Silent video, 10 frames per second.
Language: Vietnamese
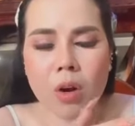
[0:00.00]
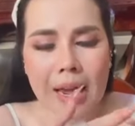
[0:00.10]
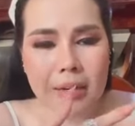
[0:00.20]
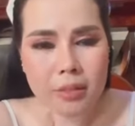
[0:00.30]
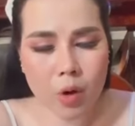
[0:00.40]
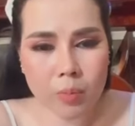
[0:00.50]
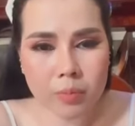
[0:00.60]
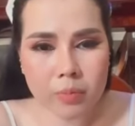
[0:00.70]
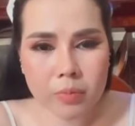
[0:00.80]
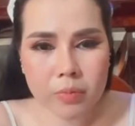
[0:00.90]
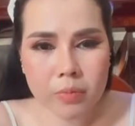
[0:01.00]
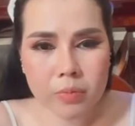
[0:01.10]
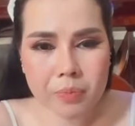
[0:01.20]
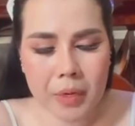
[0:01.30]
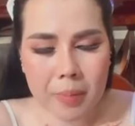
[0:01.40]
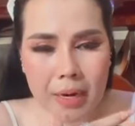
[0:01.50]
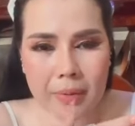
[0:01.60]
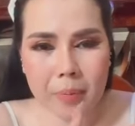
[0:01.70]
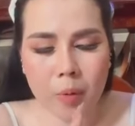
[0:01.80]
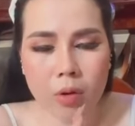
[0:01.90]
cọt hơi nhom bên
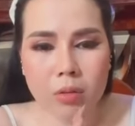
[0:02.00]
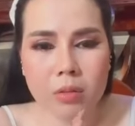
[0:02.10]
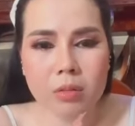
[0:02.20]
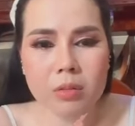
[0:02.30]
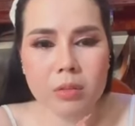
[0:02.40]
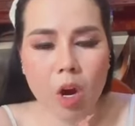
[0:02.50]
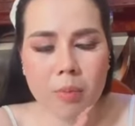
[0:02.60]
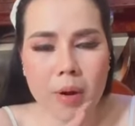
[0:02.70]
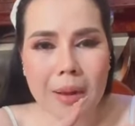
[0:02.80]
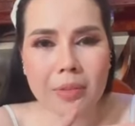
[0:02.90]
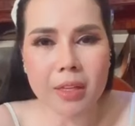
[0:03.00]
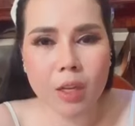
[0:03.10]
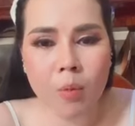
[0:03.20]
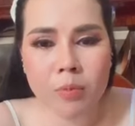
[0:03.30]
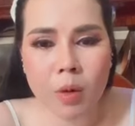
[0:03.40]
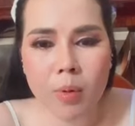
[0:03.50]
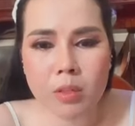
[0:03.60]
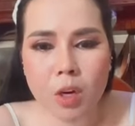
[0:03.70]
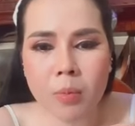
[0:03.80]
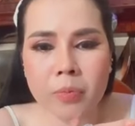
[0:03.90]
đây bồn cọt mà cầm thì nhom nhom
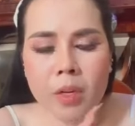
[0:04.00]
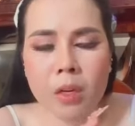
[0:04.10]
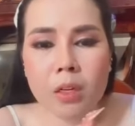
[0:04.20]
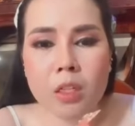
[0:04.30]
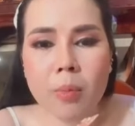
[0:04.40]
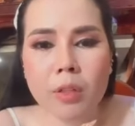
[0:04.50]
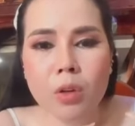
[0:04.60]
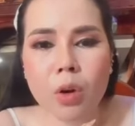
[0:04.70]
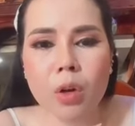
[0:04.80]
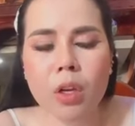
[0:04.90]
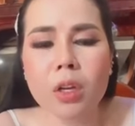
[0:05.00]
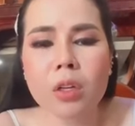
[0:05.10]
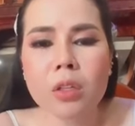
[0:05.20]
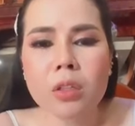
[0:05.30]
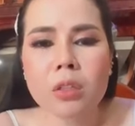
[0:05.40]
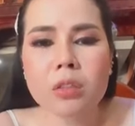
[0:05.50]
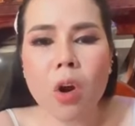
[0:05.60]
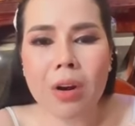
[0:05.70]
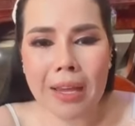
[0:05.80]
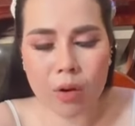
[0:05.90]
nhom nhom bật vô lưới
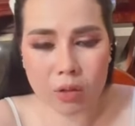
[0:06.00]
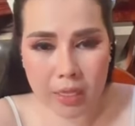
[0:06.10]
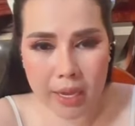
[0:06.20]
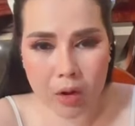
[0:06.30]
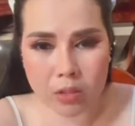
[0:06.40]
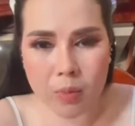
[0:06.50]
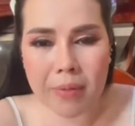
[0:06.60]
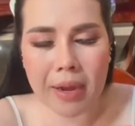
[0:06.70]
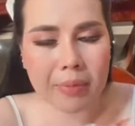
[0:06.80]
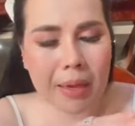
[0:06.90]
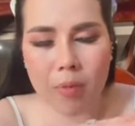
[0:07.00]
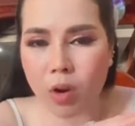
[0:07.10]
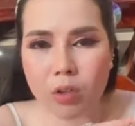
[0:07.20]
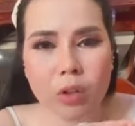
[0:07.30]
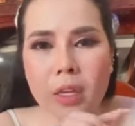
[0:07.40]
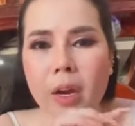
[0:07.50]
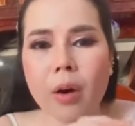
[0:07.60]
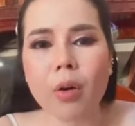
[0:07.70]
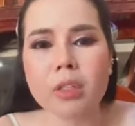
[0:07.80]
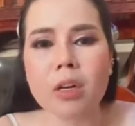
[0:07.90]
trong đây có tê còn xong em tha bỏ vô tê
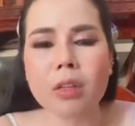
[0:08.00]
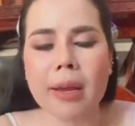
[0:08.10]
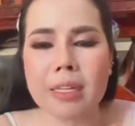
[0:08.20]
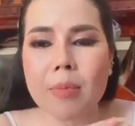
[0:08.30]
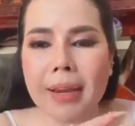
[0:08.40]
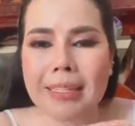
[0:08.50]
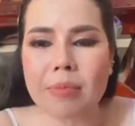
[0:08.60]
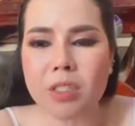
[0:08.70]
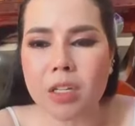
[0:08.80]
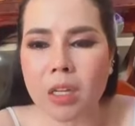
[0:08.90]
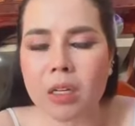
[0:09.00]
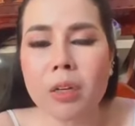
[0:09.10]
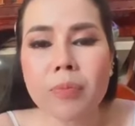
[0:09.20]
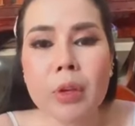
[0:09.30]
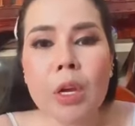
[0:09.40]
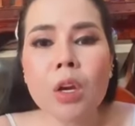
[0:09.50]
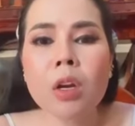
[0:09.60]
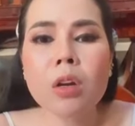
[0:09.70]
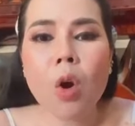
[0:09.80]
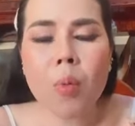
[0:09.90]
ôn chắc có tha chắc bảy trăm chơi tứ
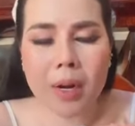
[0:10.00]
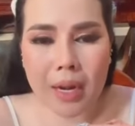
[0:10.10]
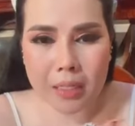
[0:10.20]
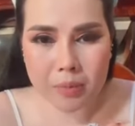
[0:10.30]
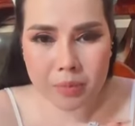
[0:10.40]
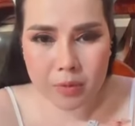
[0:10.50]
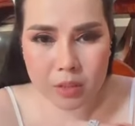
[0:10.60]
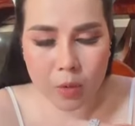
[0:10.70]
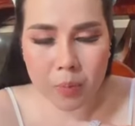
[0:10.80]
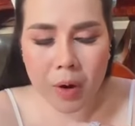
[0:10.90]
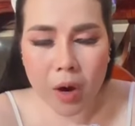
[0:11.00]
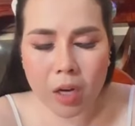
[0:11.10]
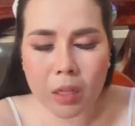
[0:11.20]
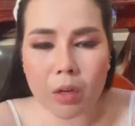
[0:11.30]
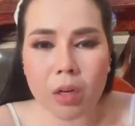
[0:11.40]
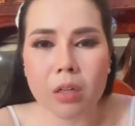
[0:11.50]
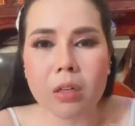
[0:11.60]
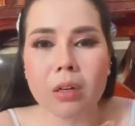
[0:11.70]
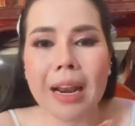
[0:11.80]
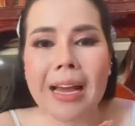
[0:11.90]
khu cần nợ nhom phó từ
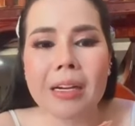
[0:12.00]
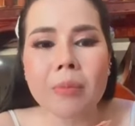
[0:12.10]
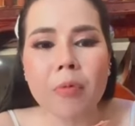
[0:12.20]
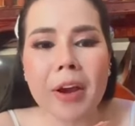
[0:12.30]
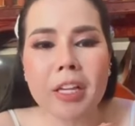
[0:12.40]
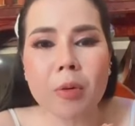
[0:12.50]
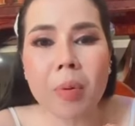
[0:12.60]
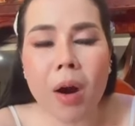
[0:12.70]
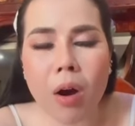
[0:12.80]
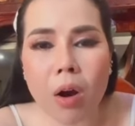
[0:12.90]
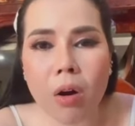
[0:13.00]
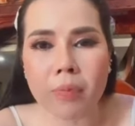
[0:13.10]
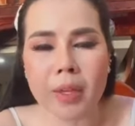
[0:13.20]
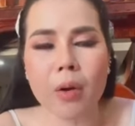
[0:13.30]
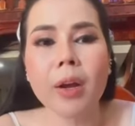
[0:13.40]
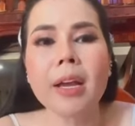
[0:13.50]
ở la bộ phim nhom phong ta